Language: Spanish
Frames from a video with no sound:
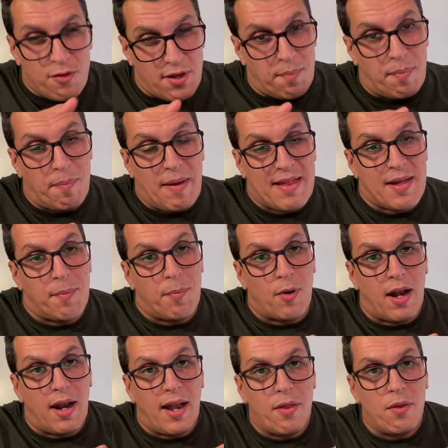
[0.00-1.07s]
o sea, pasa
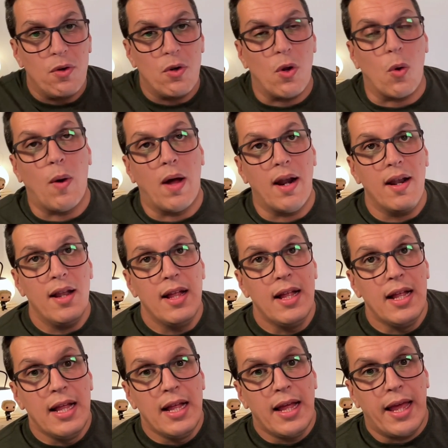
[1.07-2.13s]
por el lado, lo cual
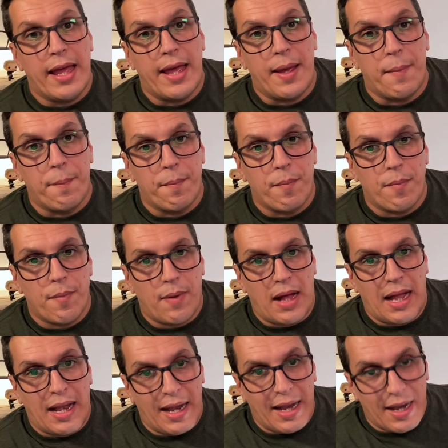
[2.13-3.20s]
em,
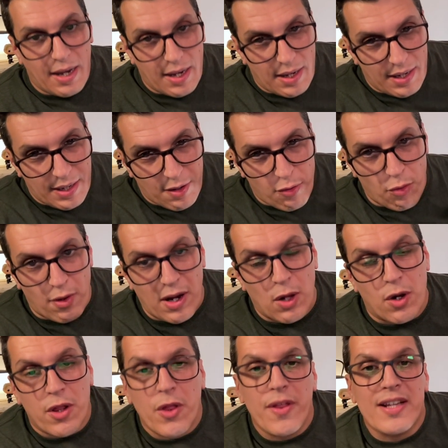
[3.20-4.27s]
e, en su
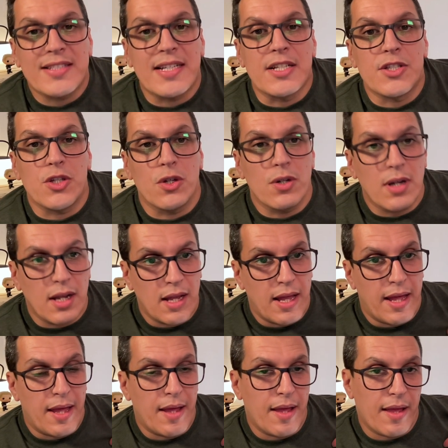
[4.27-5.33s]
recorrido de extensión
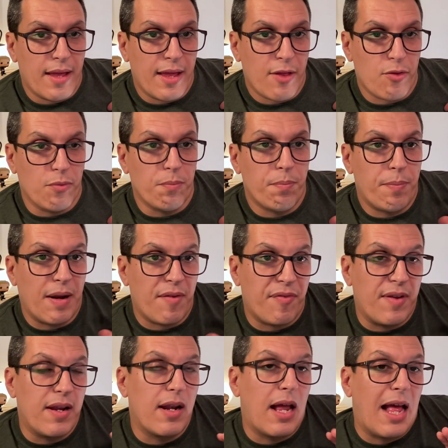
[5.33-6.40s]
eh, es un
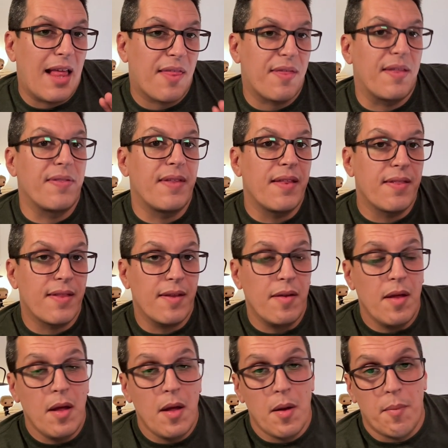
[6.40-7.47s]
perfil ascendente,
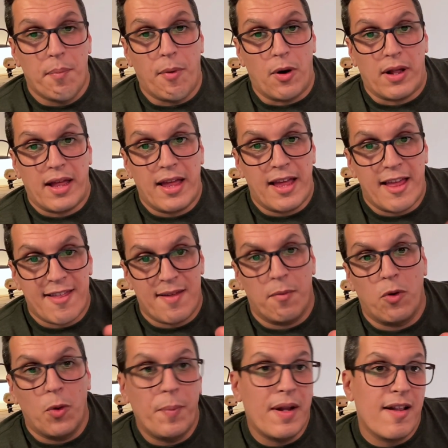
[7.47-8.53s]
porque ese
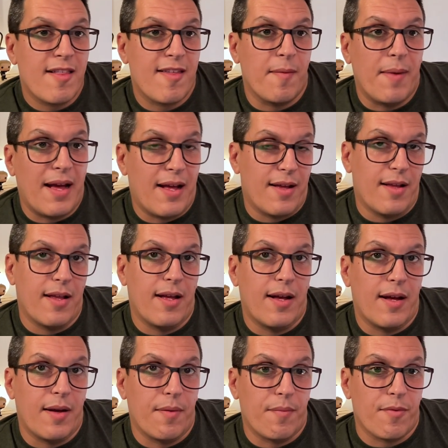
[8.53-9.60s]
volumen se va,
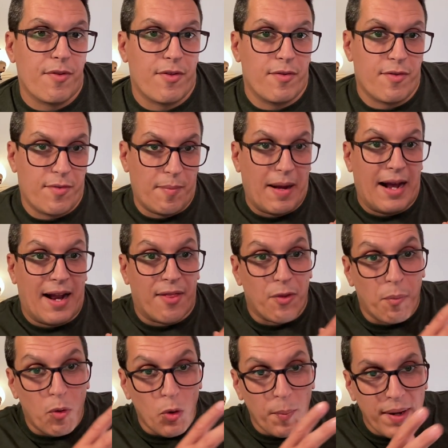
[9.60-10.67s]
ganando
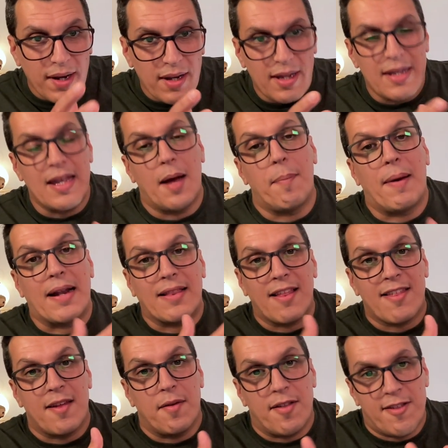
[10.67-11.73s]
volumen y aparte
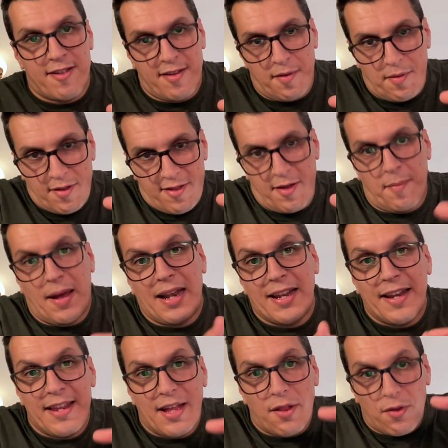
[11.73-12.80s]
se, va
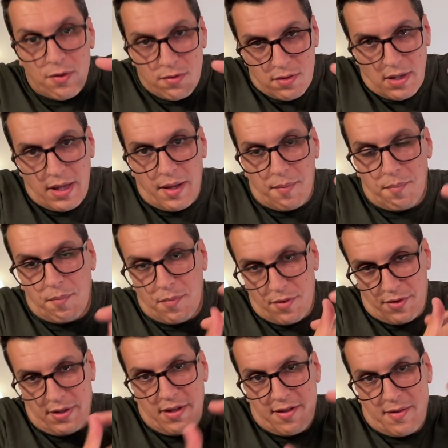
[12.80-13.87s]
alineando y em,
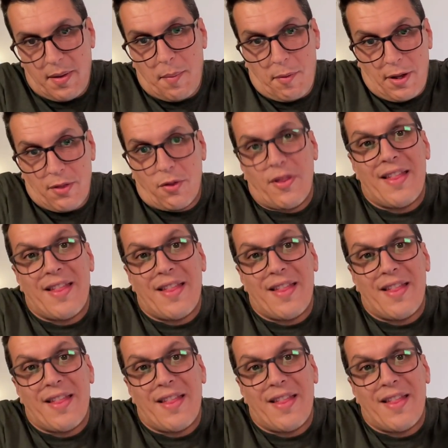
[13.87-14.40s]
se va poniendo